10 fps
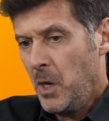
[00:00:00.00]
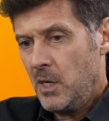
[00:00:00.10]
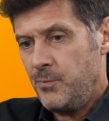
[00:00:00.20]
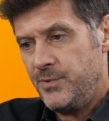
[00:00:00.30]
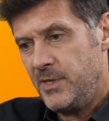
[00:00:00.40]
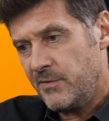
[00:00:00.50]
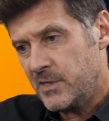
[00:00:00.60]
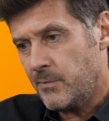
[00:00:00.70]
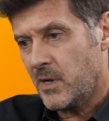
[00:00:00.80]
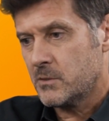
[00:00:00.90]
et puis avec
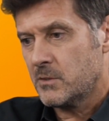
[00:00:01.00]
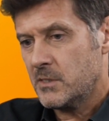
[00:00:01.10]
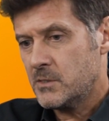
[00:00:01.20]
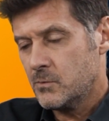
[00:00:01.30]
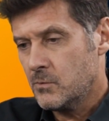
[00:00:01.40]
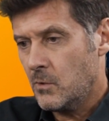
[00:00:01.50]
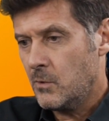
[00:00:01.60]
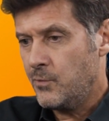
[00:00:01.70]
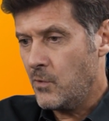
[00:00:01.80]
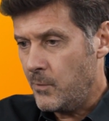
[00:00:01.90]
des présentations euh,
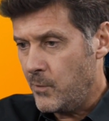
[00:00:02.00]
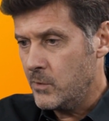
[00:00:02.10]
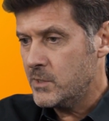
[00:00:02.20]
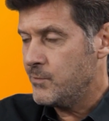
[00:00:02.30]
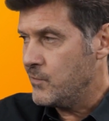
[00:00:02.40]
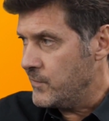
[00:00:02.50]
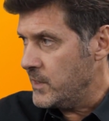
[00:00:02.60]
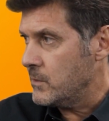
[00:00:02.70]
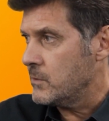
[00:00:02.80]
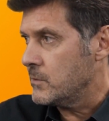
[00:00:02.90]
PowerPoint qu'ils
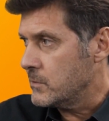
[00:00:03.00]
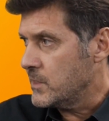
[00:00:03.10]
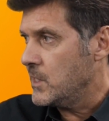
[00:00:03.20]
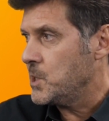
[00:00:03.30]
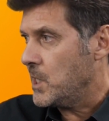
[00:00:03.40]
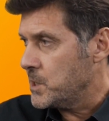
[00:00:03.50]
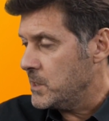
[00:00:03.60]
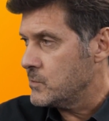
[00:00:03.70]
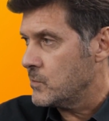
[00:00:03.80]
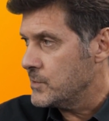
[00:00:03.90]
pouvaient euh, télécharger
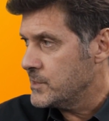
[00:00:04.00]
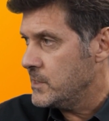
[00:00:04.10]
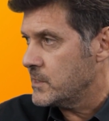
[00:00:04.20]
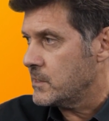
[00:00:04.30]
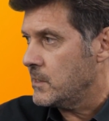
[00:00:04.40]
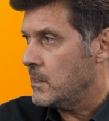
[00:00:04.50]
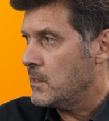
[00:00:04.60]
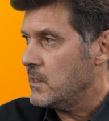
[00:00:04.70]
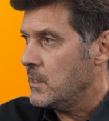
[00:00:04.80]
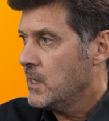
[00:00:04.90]
sur le site,
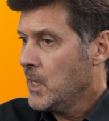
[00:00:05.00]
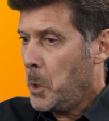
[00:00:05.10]
etc.